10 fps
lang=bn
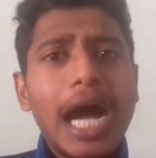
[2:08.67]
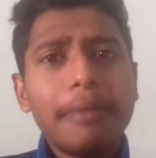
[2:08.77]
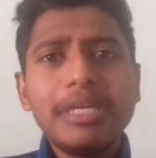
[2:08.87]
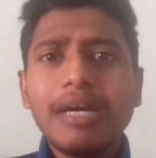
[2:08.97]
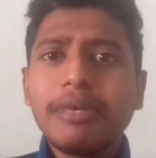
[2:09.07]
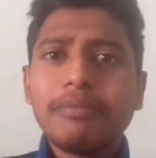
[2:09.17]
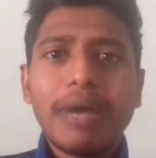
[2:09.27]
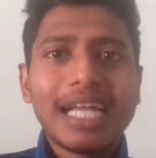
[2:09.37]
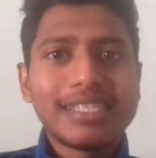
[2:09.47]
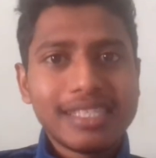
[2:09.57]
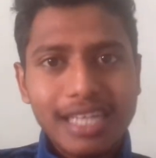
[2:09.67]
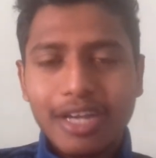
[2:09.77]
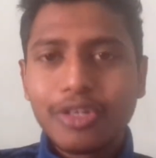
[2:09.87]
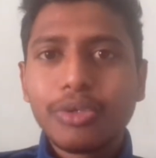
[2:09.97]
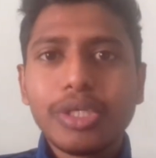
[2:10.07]
আমি আমার ব্যাচ
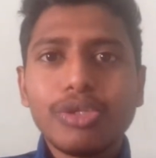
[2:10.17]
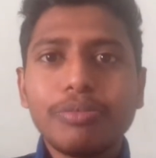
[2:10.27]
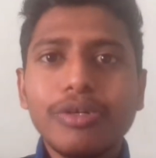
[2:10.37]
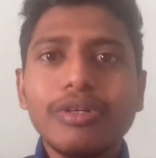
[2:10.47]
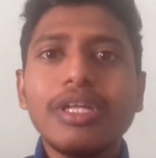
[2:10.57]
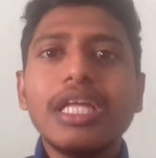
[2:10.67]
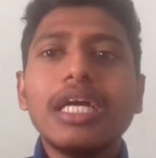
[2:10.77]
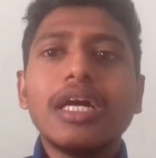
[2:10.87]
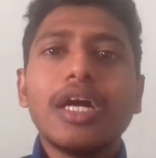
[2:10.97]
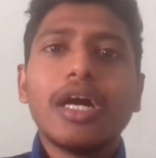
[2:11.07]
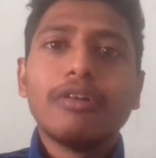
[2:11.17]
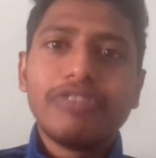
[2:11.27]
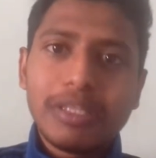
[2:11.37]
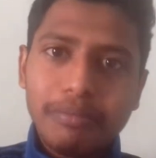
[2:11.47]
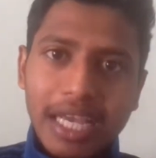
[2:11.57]
স্টার্ট করে দেবো
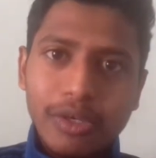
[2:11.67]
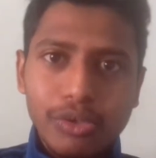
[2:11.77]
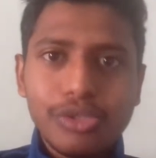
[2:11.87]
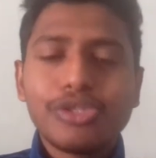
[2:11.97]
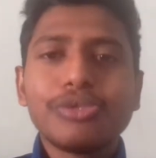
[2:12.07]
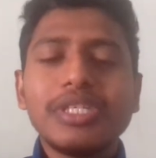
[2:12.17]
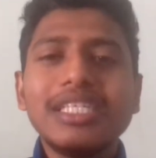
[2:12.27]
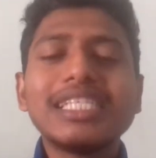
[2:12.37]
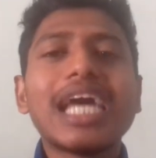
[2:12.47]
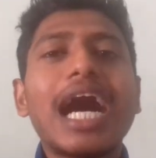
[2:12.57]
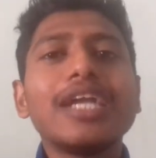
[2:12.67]
উইথ মাই ওন স্টুডেন্টস